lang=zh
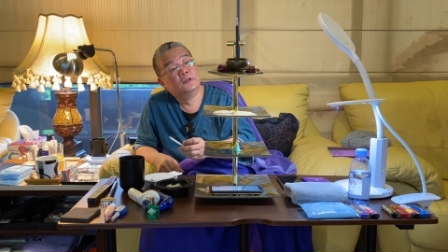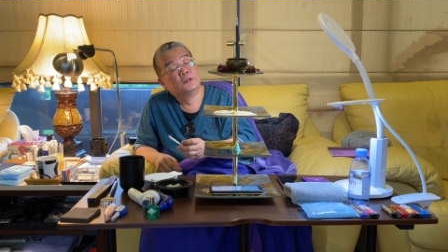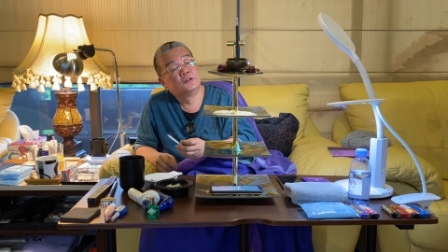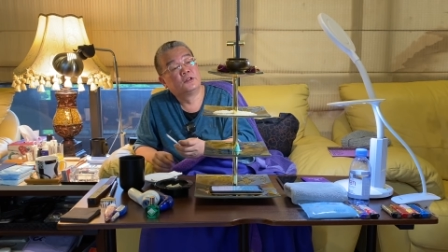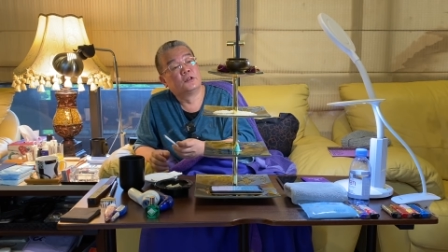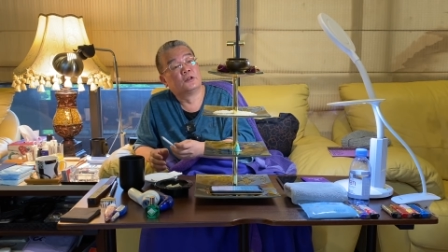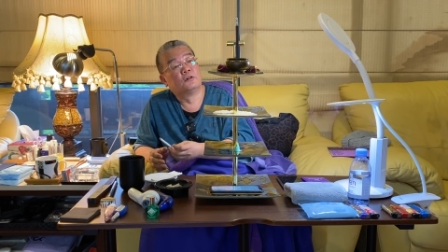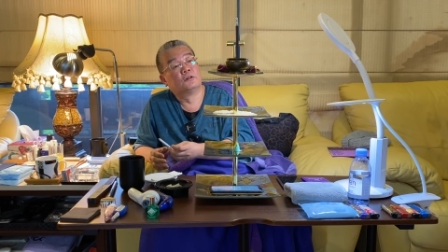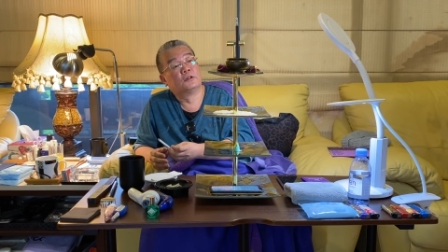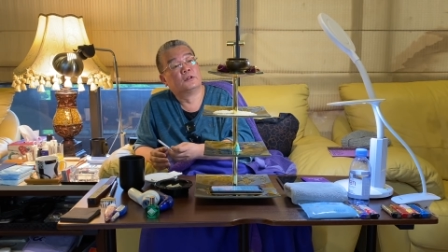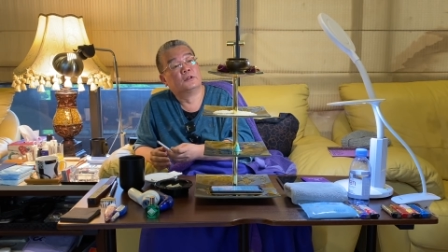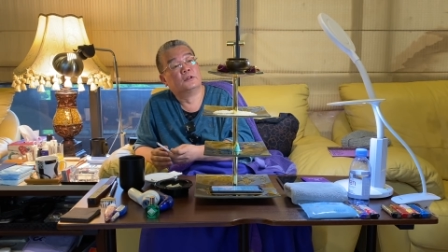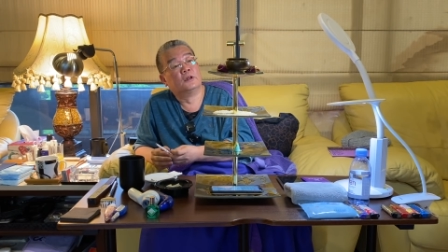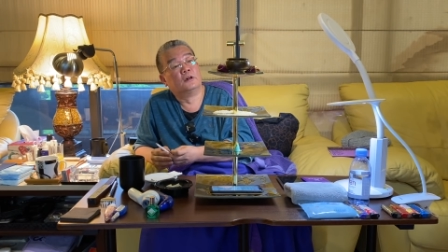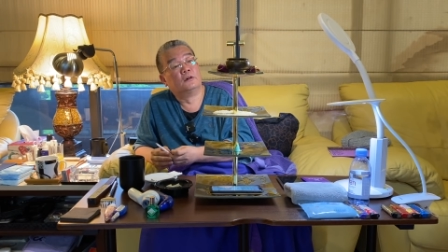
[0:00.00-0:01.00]
建构的
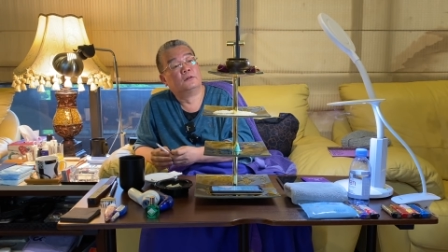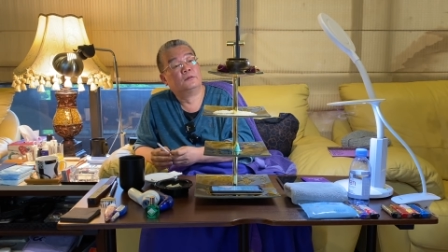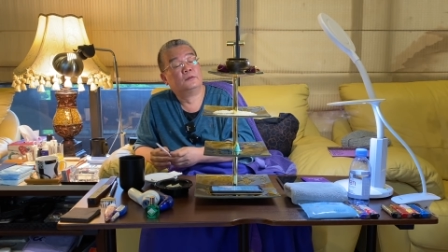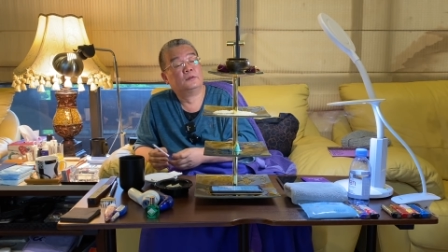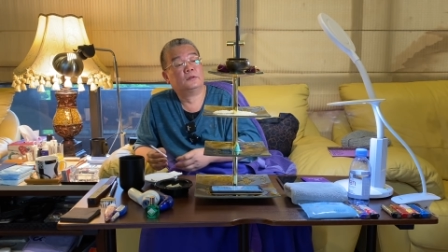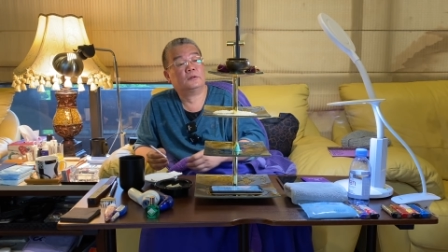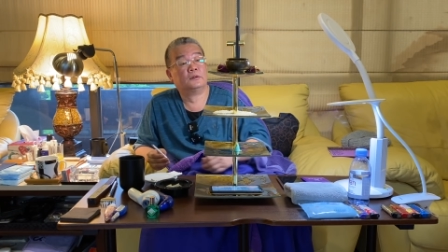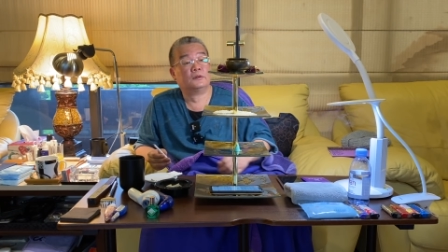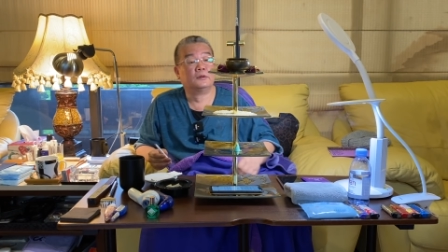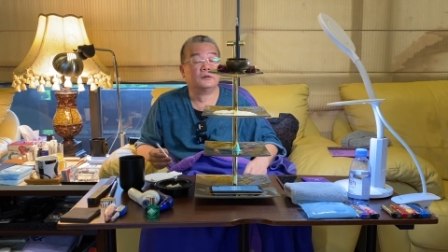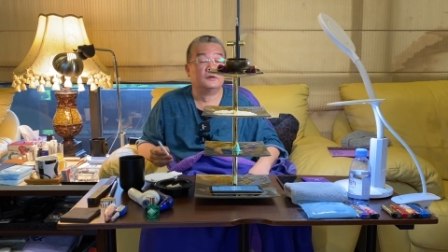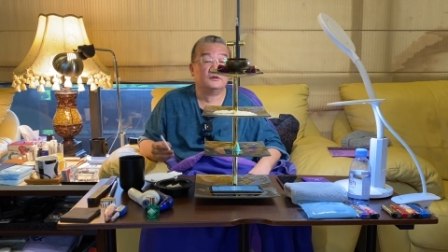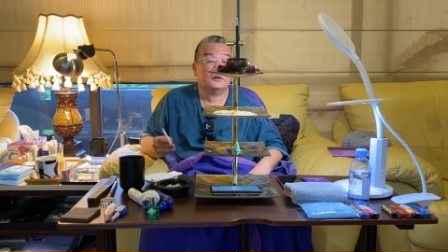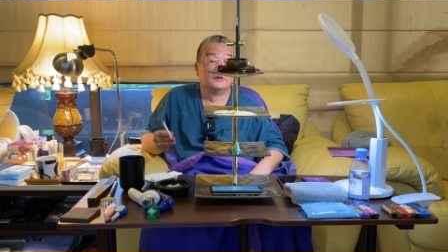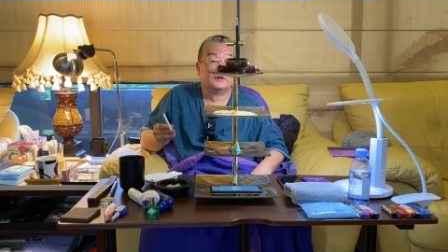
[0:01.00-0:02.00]
很好，哦，
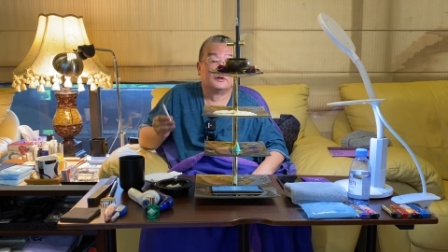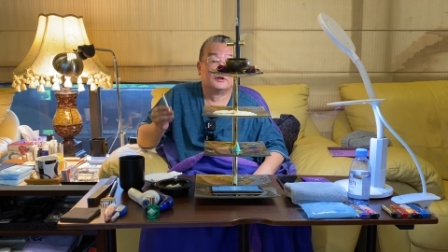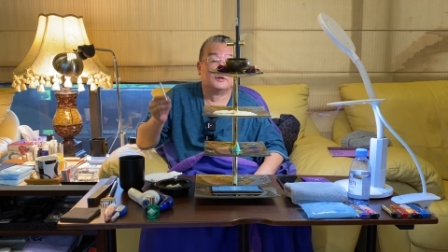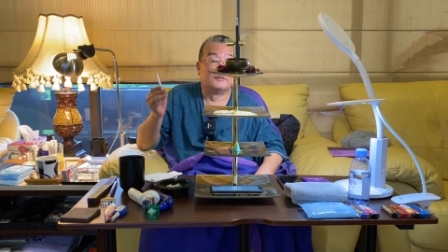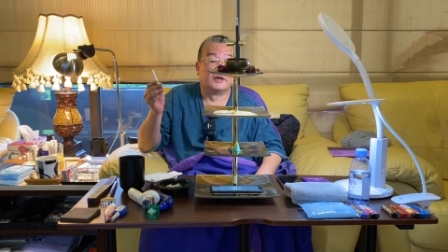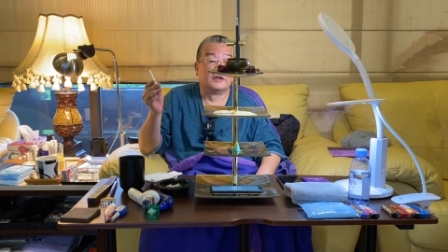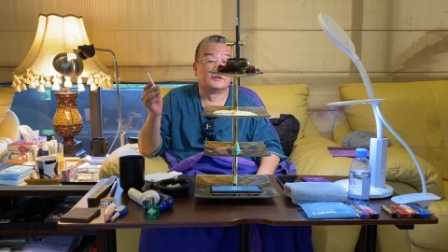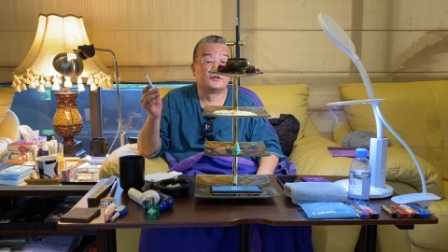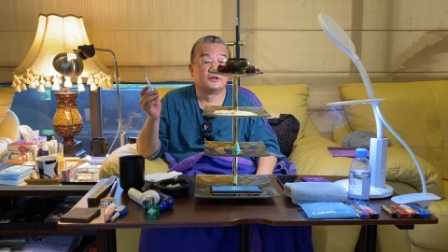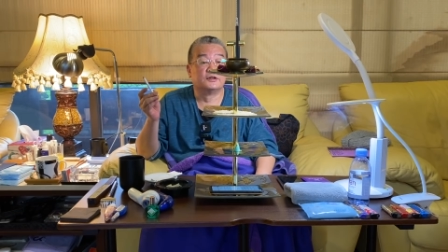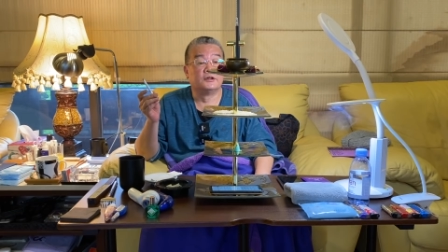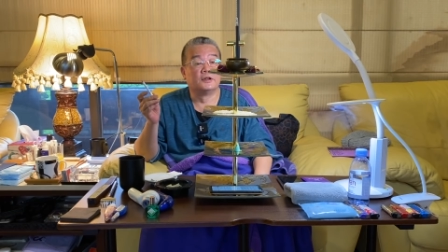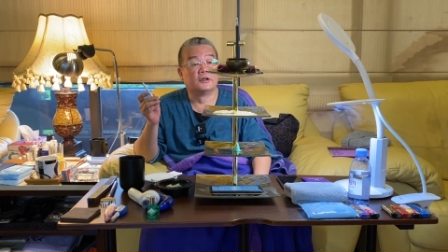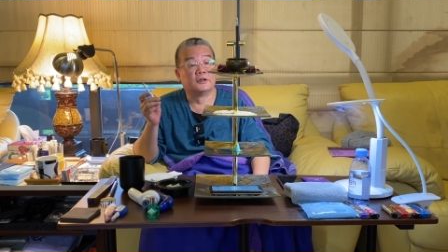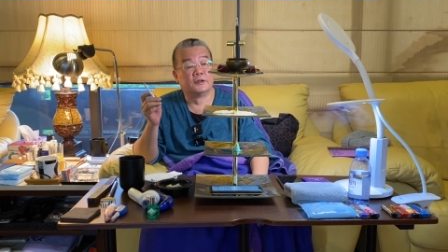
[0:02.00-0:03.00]
可以把它建
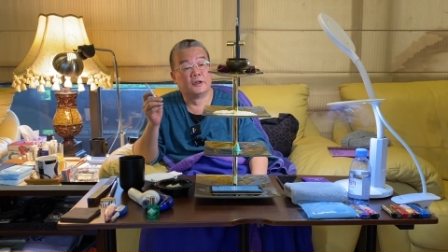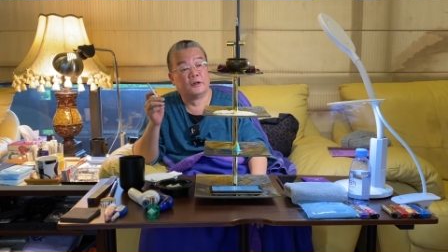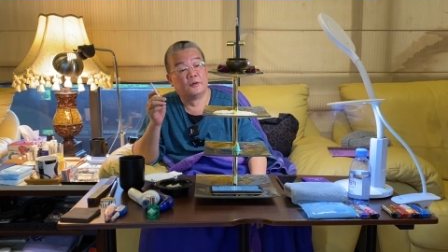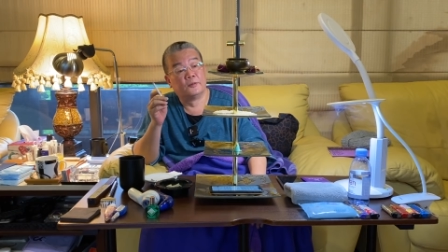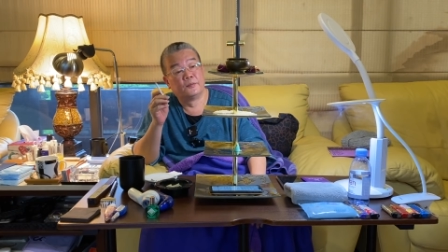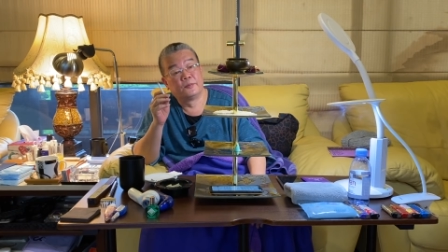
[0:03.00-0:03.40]
立的很好。